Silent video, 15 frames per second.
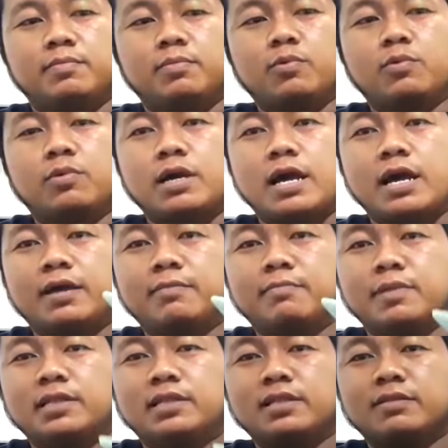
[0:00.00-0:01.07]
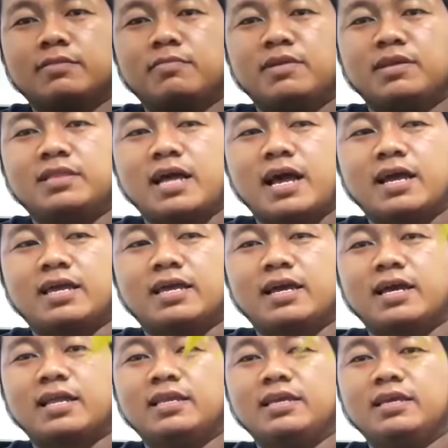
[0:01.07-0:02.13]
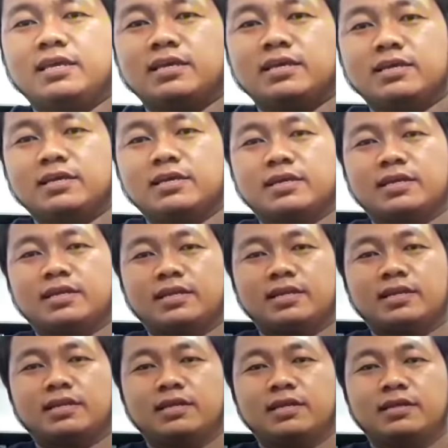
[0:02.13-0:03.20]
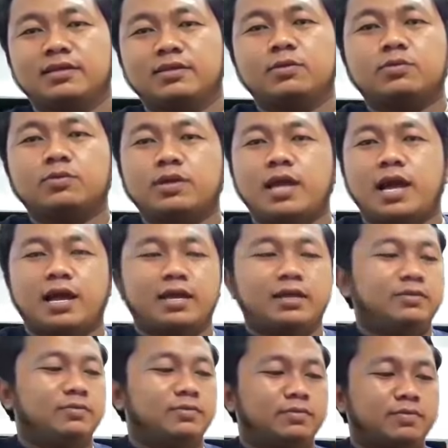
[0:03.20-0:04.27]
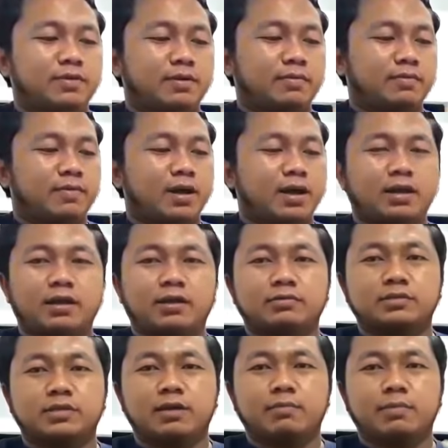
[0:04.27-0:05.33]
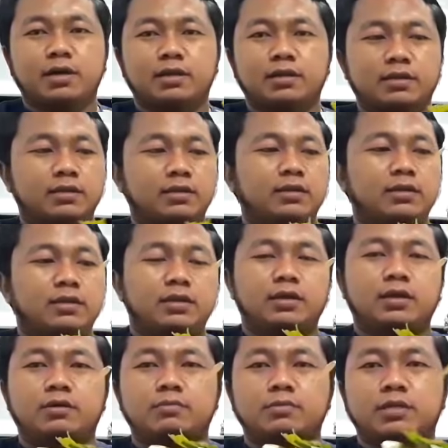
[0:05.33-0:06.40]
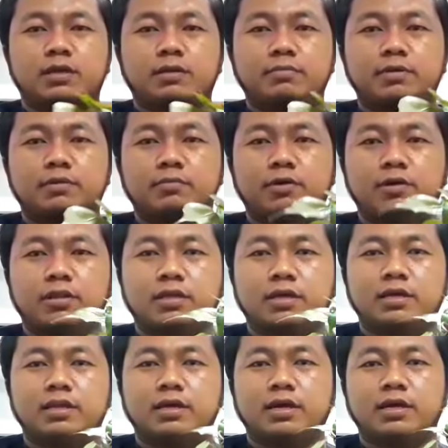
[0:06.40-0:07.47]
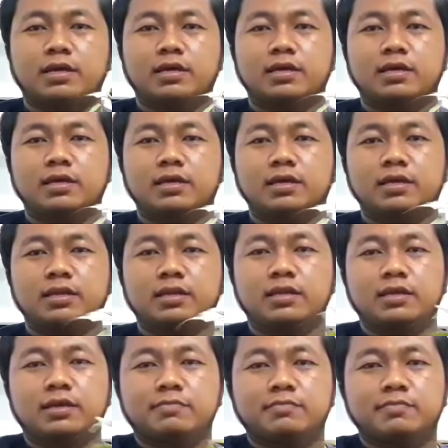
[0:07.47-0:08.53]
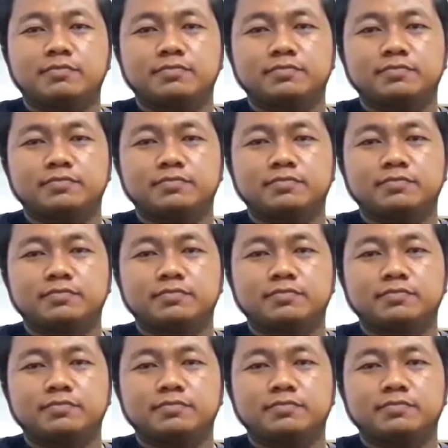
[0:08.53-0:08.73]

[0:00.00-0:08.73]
ปลูกง่ายครับไม่ไม่ตายอันนี้ยกตัวอย่างให้ดูว่าว่าเราสามารถเอามาทำเป็นบอนไซได้นี่ครับ